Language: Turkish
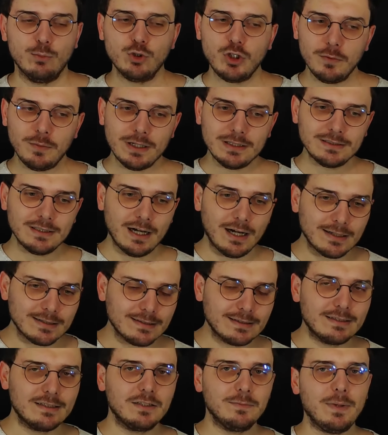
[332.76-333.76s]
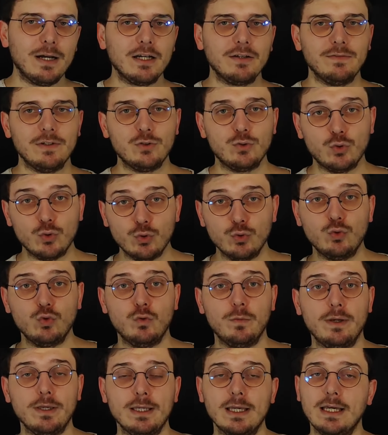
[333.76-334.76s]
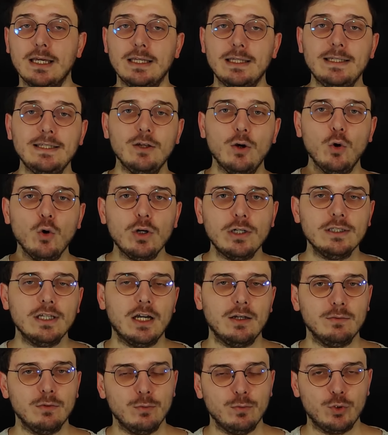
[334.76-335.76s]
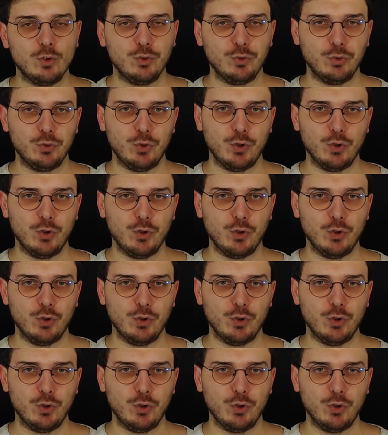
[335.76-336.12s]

bu teması arttırmak ve sürdürmek yine o kadar mümkün